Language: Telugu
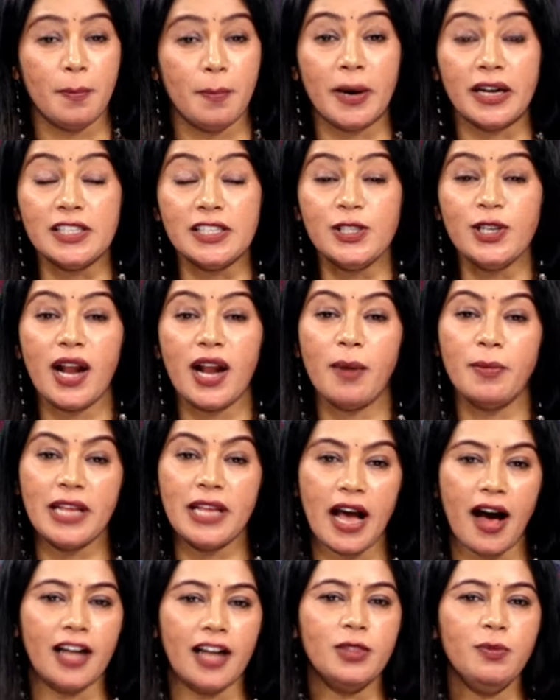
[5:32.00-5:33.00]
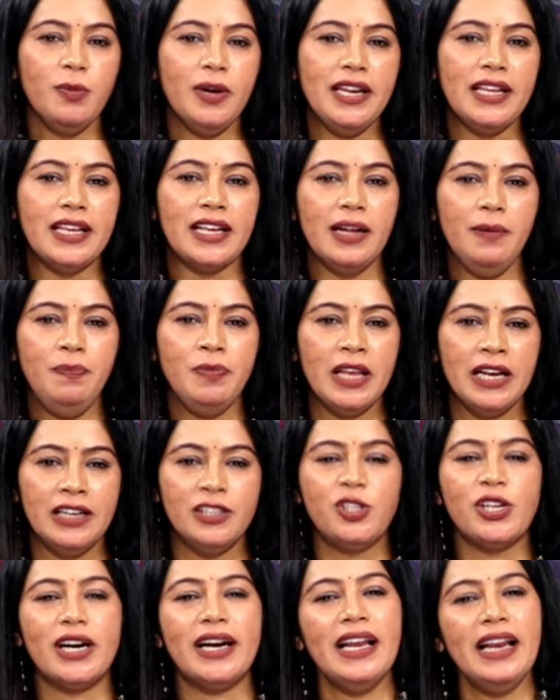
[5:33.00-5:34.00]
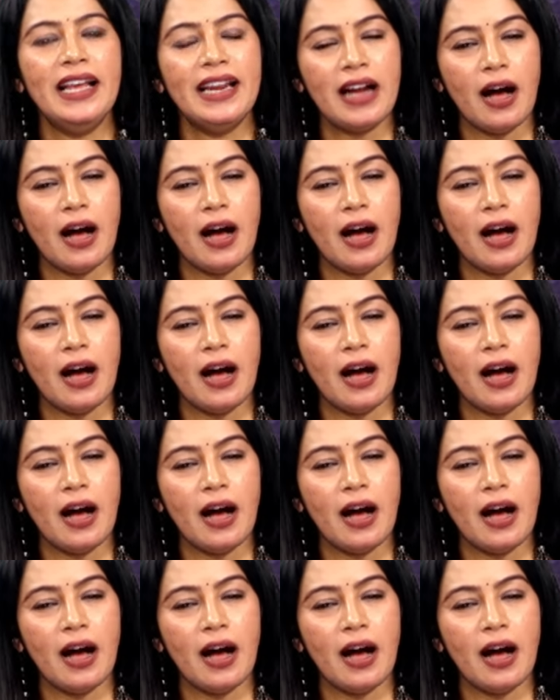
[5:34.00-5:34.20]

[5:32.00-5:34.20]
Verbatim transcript: పరశురాముని ఆత్మలింగం జడల